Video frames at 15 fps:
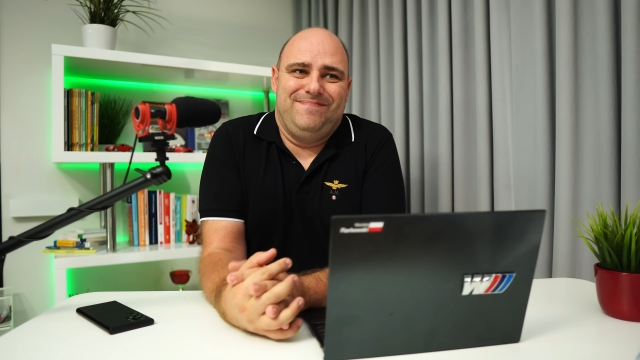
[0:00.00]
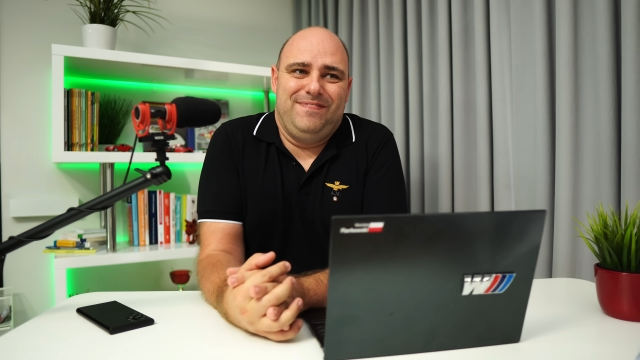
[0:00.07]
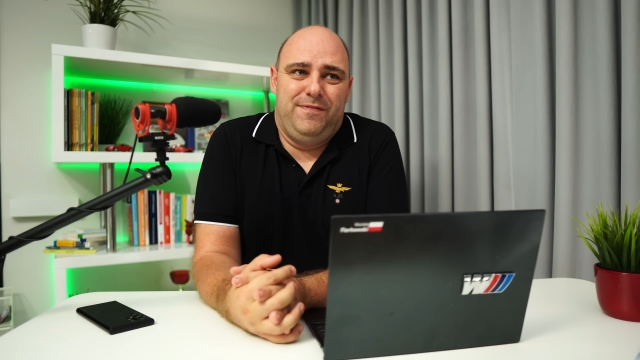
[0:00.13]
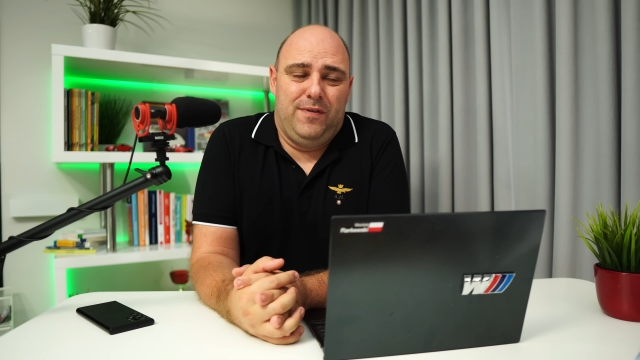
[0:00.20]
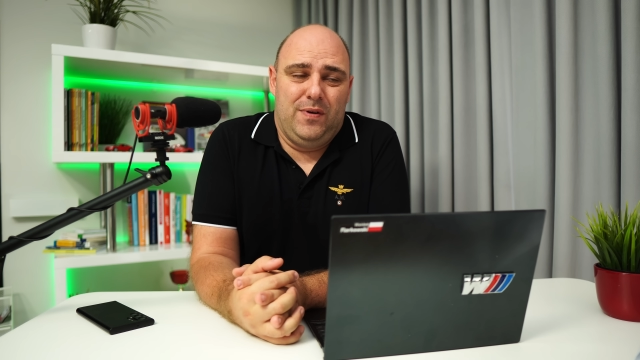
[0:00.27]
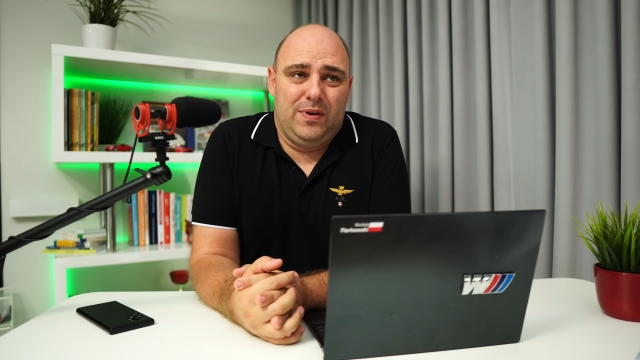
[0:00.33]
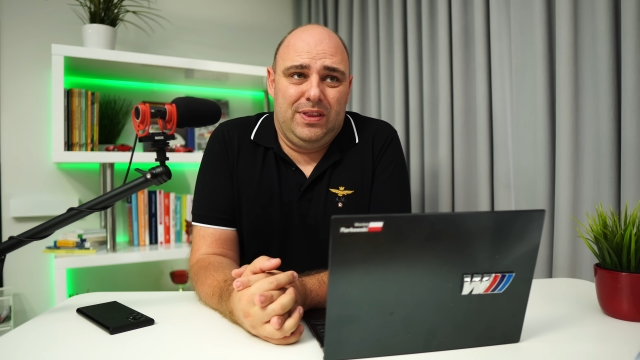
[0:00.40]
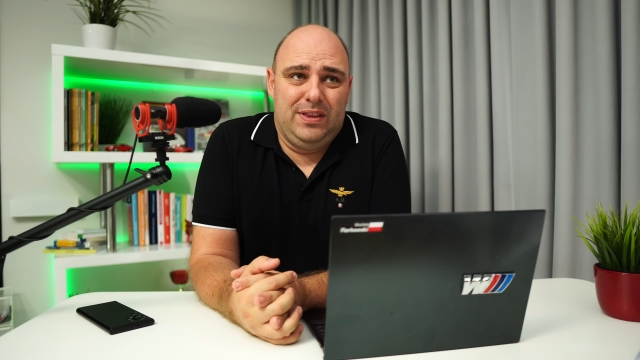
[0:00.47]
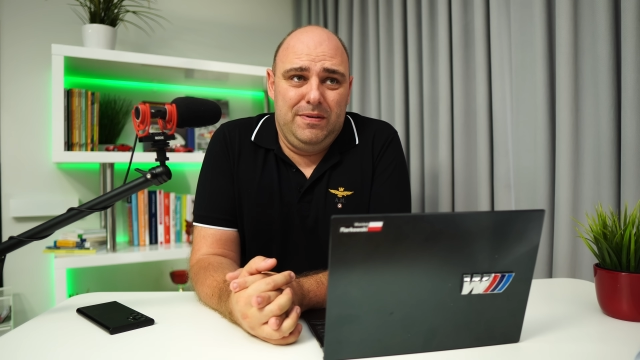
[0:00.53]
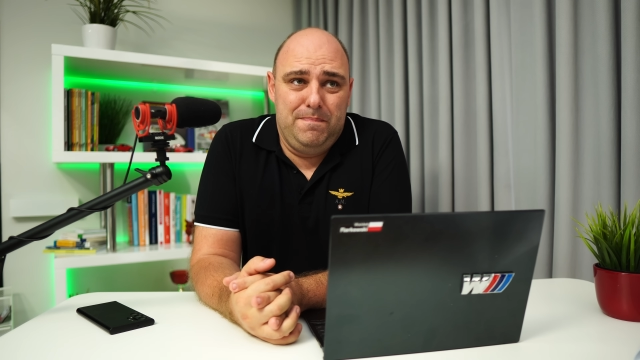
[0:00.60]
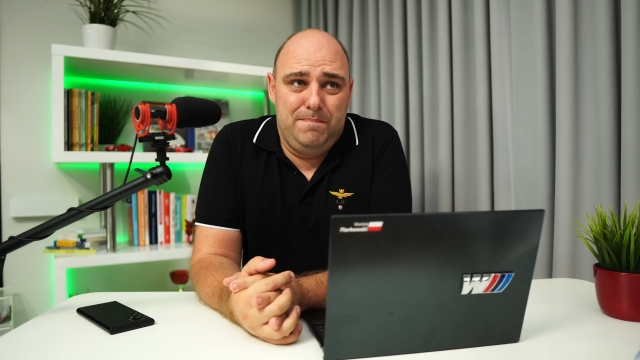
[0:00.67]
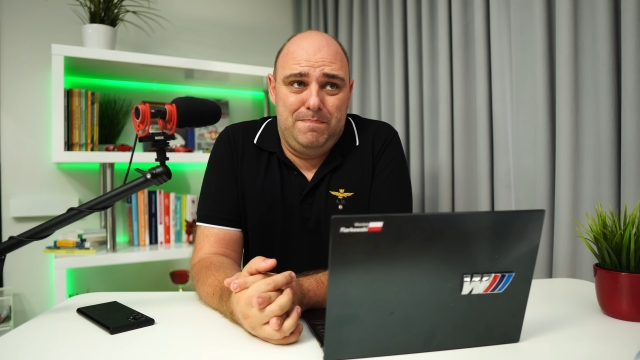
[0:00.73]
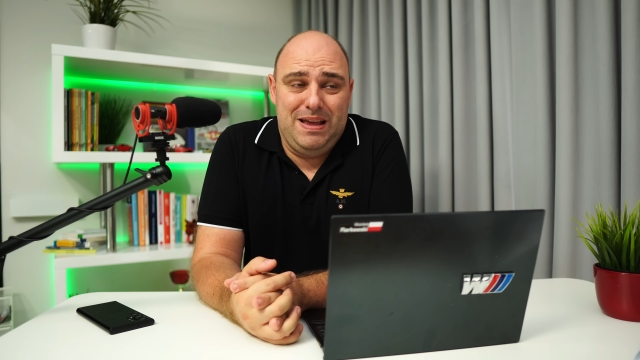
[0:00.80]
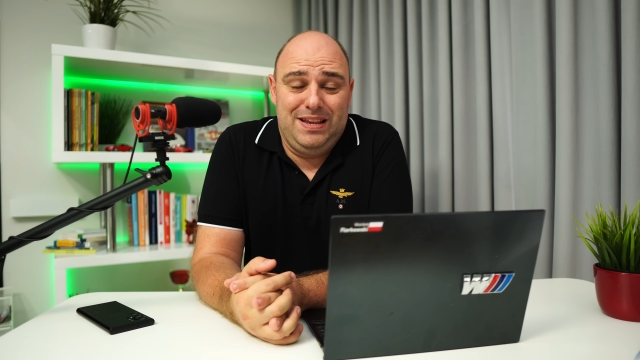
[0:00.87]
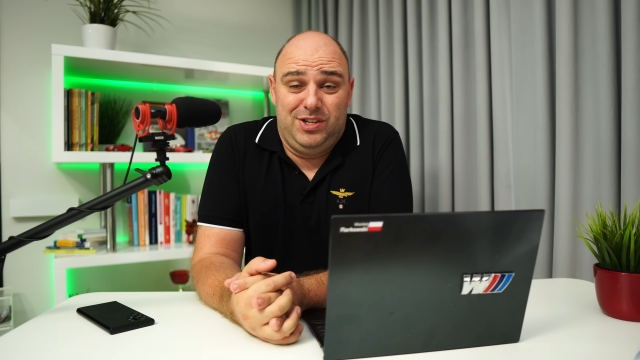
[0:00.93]
Ford
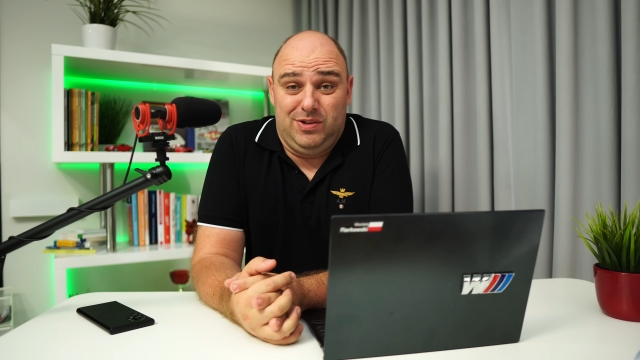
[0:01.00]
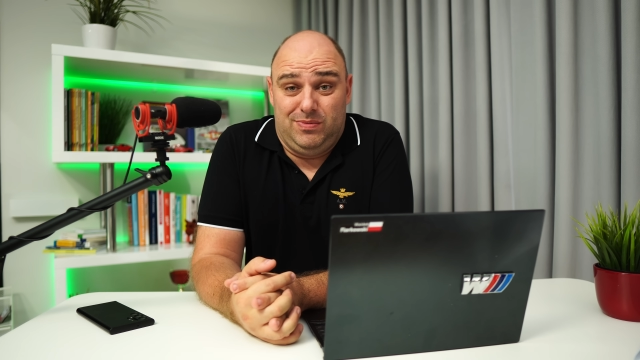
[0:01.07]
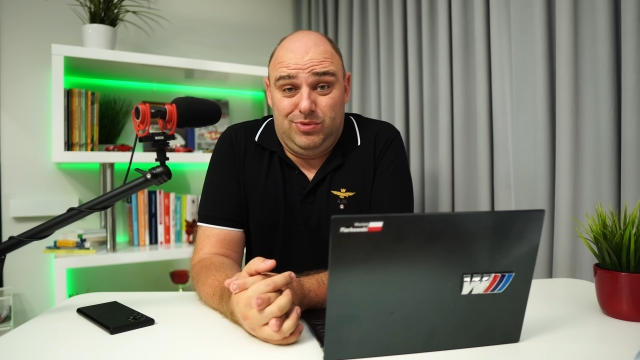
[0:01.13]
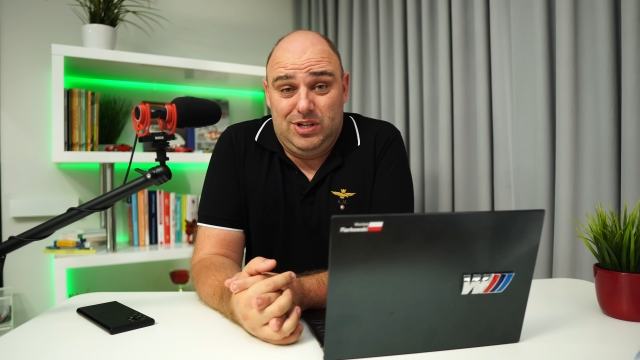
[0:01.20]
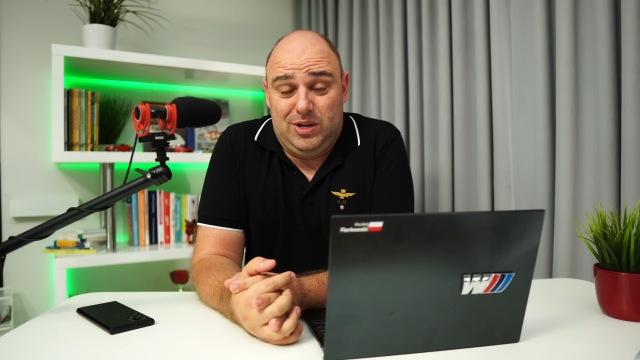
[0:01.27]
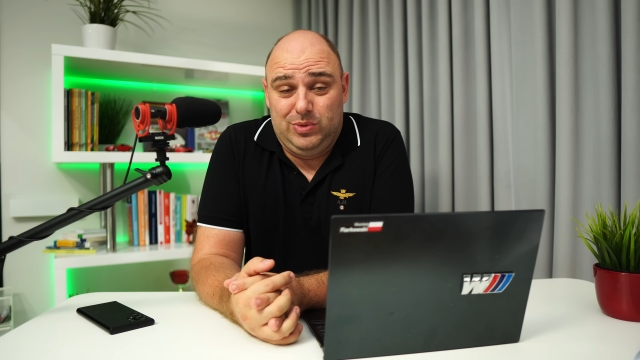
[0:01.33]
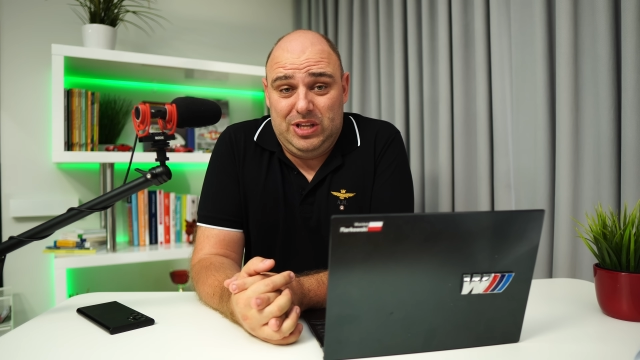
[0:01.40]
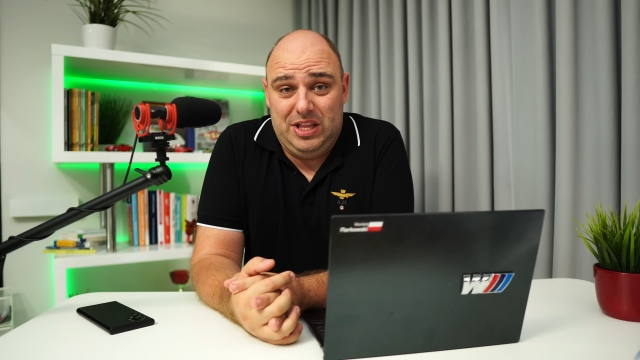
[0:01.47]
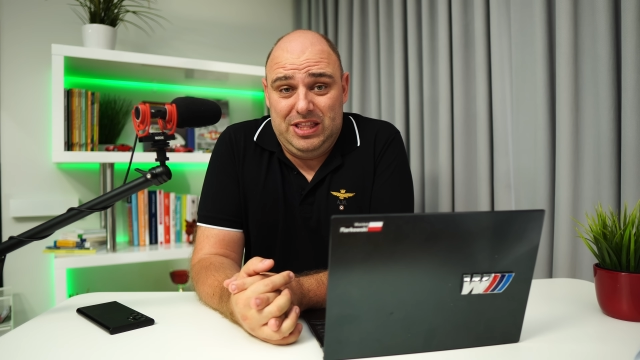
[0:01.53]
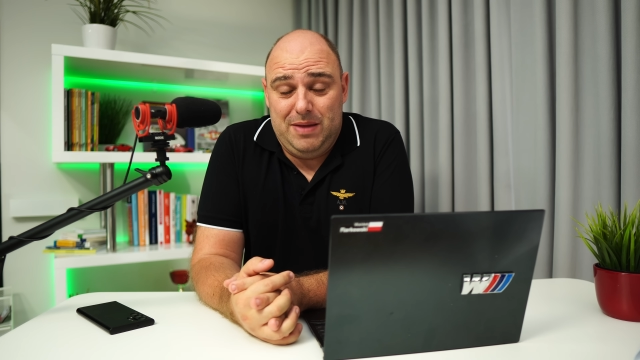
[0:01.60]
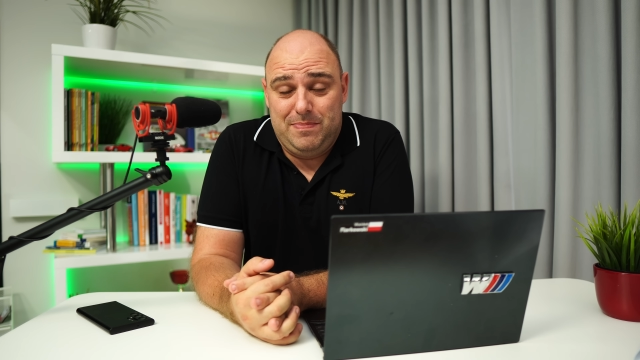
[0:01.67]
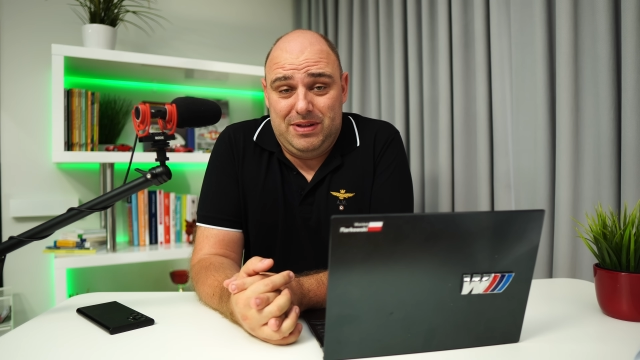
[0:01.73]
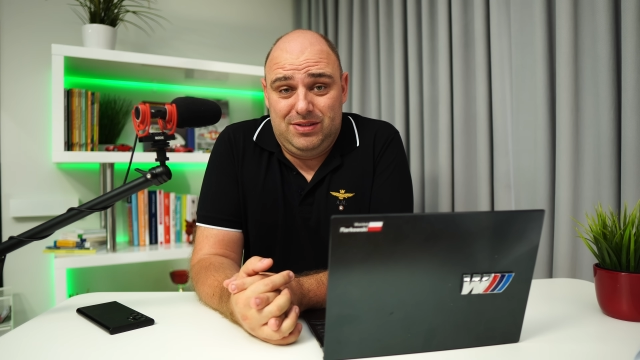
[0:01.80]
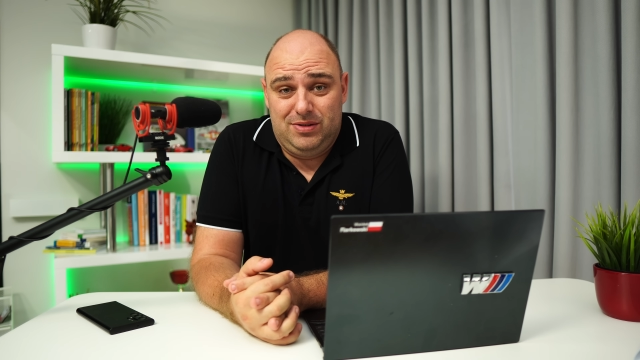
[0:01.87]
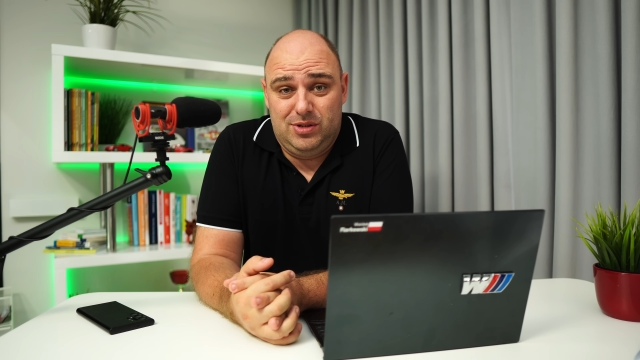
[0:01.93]
będzie musiał ten
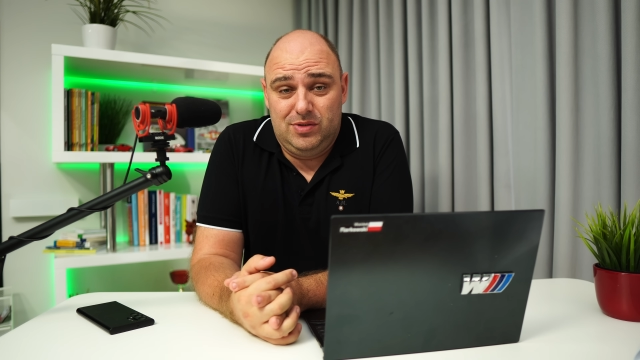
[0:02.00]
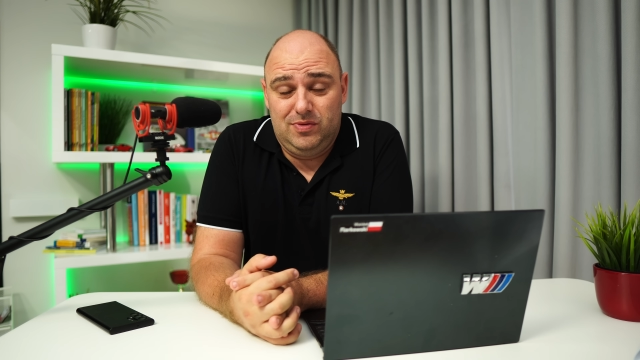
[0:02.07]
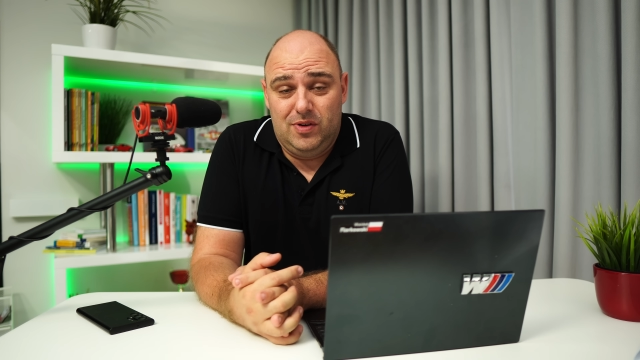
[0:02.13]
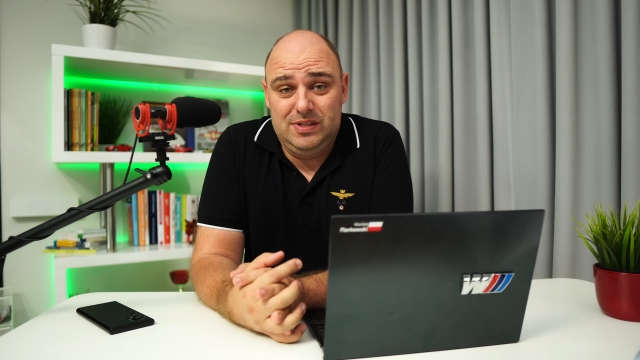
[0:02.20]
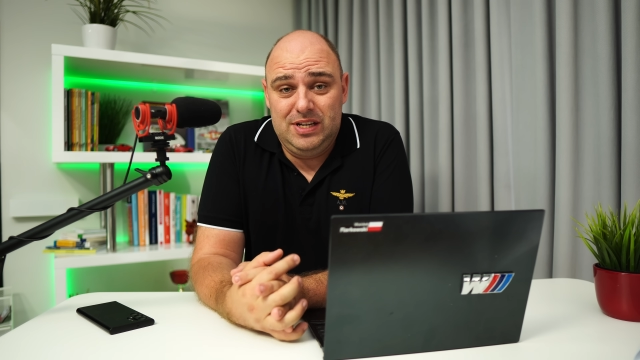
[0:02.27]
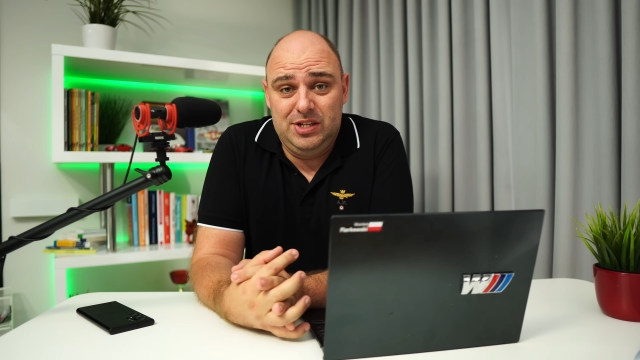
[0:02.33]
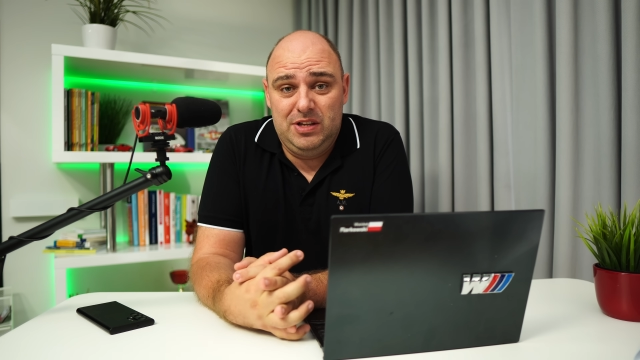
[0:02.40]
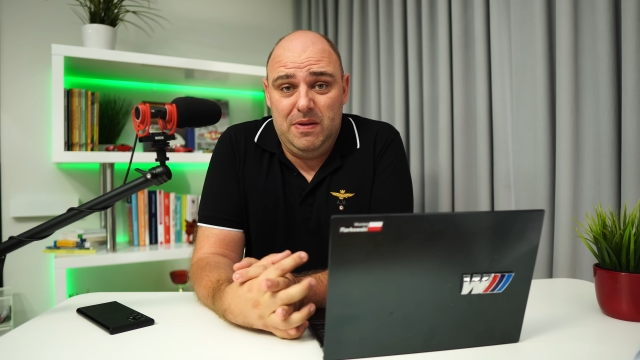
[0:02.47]
temat rozwiązać,